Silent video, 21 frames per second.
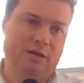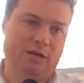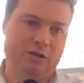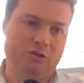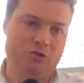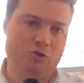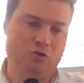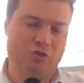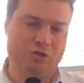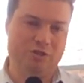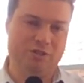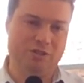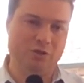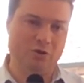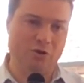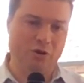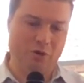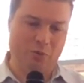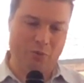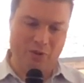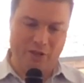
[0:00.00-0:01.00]

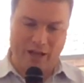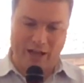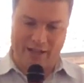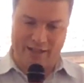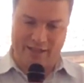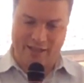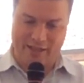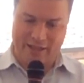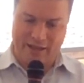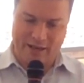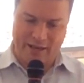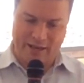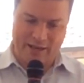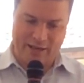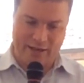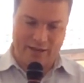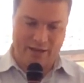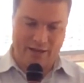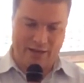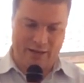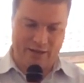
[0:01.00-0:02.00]
dell'associazione guidata
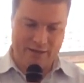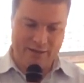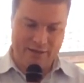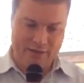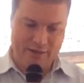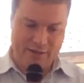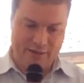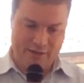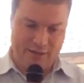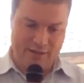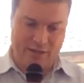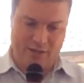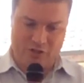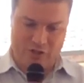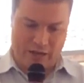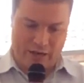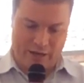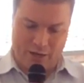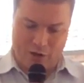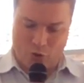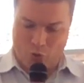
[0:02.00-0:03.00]
da, da,
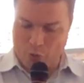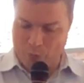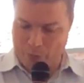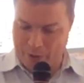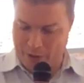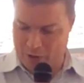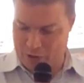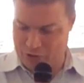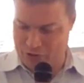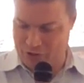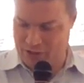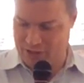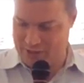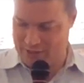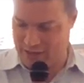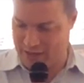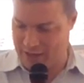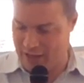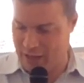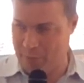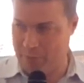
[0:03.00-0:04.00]
Gianni Cooper, lo
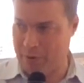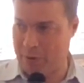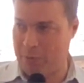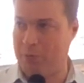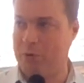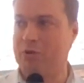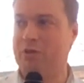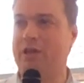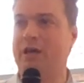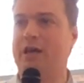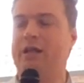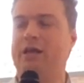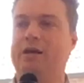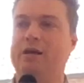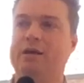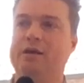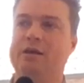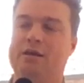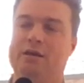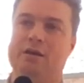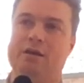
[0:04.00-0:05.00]
Sinistra Dem, per
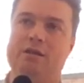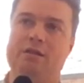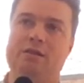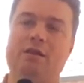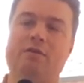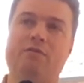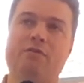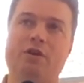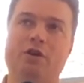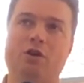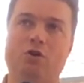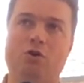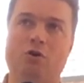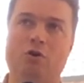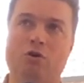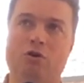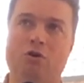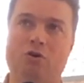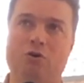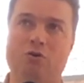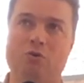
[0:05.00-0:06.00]
portare
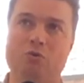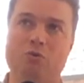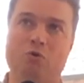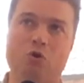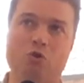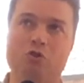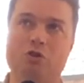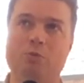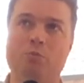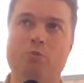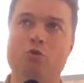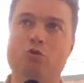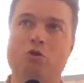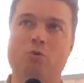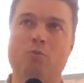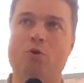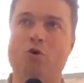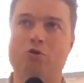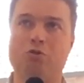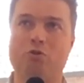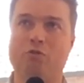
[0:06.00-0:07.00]
davvero un contributo
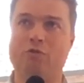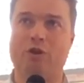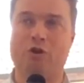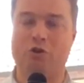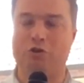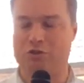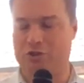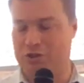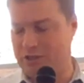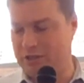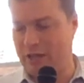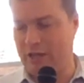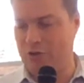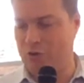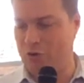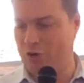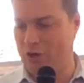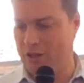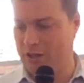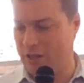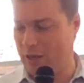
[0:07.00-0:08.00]
molto veloce,
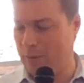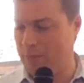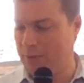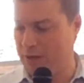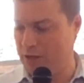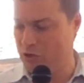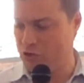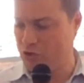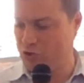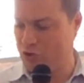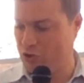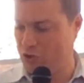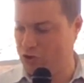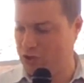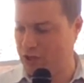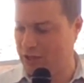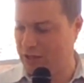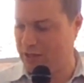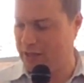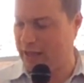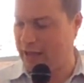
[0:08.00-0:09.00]
stando nei tempi che ci sono
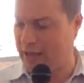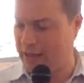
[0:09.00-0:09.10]
stati